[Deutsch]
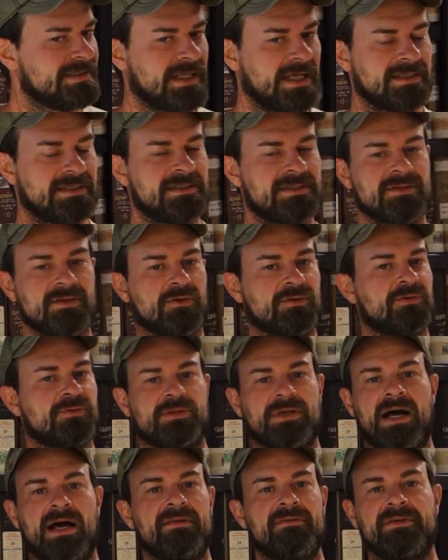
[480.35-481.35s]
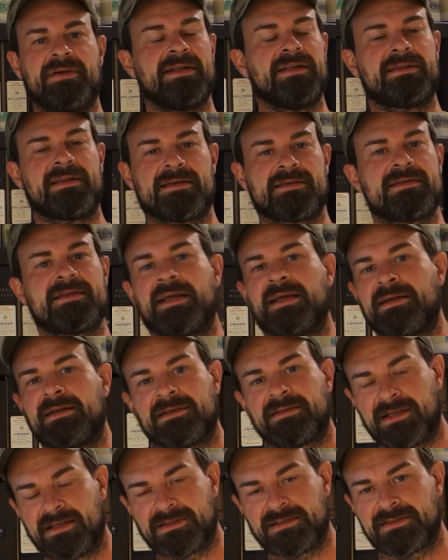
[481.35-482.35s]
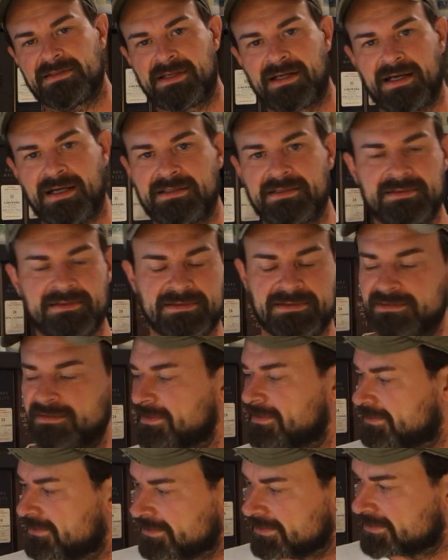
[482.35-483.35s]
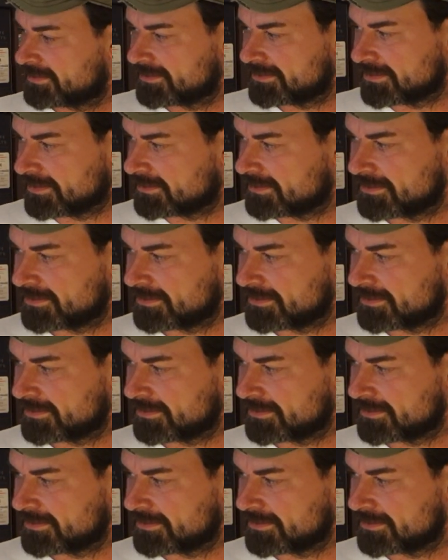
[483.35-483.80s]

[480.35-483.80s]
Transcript: das ist noch total wild, das Ding. Das ist Kratz. Das ist, das